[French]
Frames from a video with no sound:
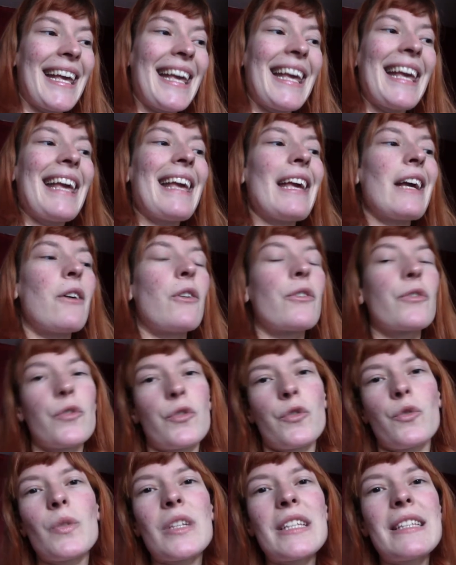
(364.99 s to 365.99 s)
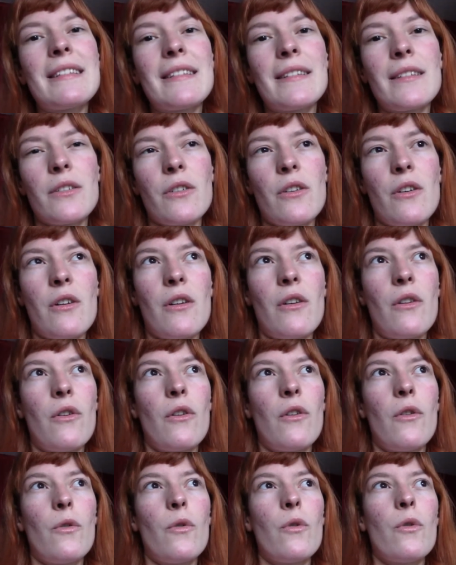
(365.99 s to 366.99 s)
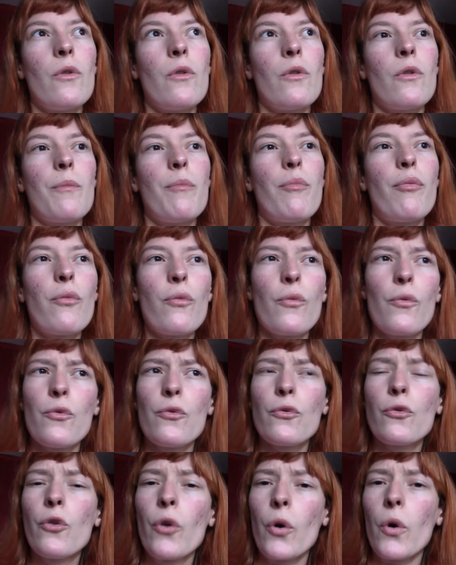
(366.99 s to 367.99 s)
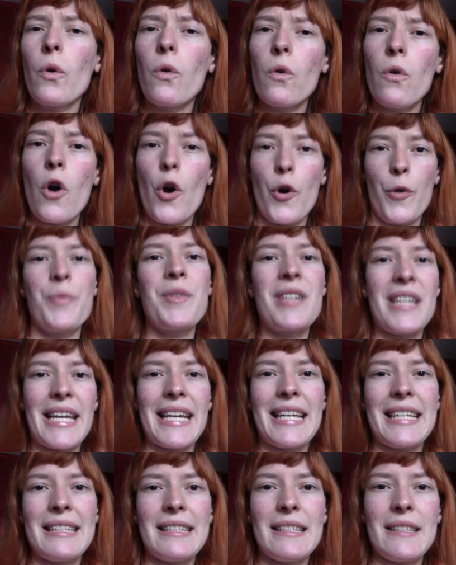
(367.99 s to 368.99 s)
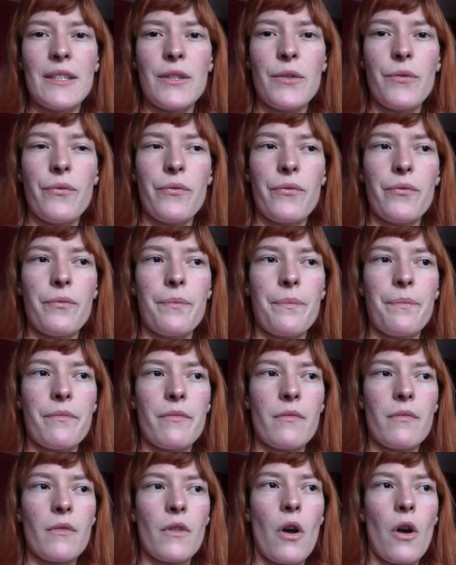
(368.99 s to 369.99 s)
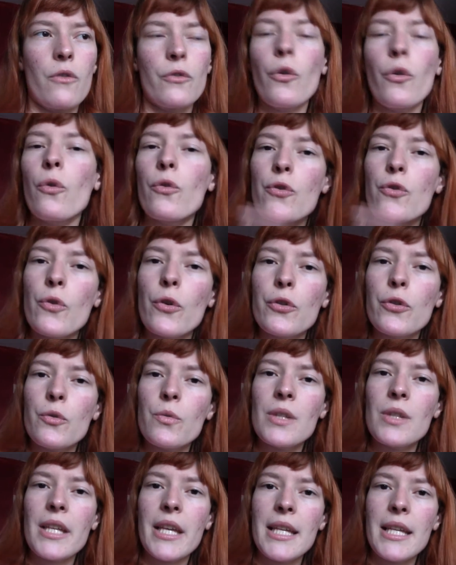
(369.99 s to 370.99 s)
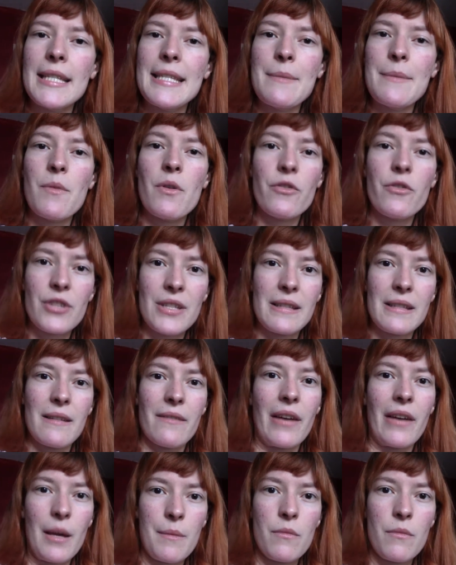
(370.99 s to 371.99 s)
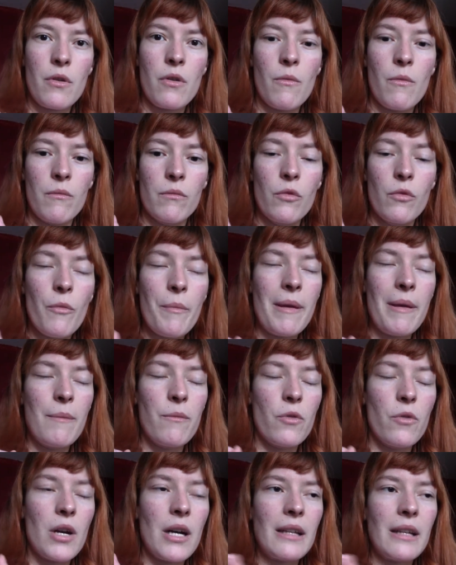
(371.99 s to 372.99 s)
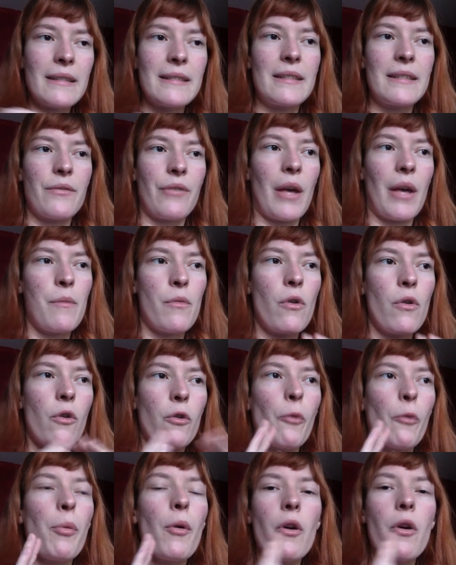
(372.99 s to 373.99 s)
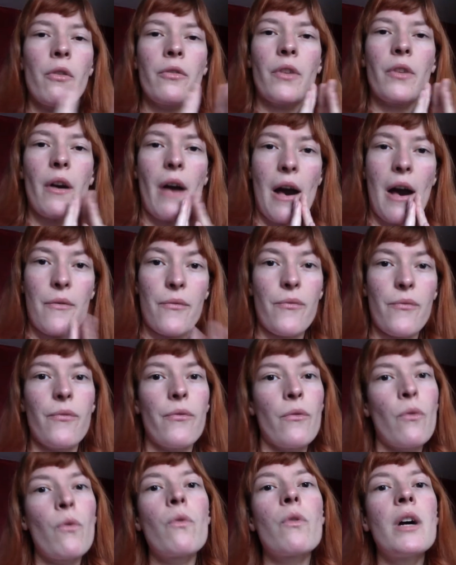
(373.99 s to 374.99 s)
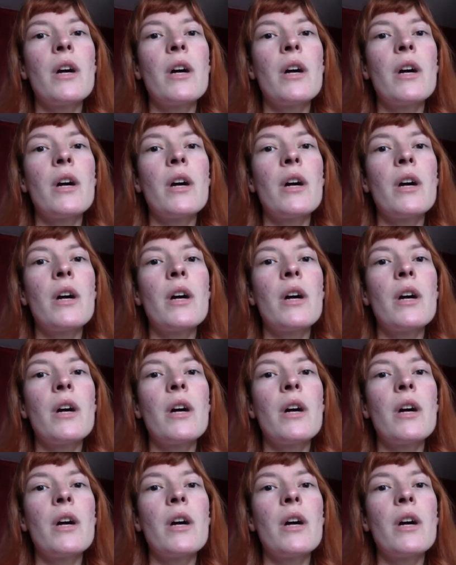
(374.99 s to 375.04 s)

Et ensuite euh, le plus gros objectif entre aujourd'hui et dimanche c'est vraiment mon mémoire, c'est vraiment reprendre à fond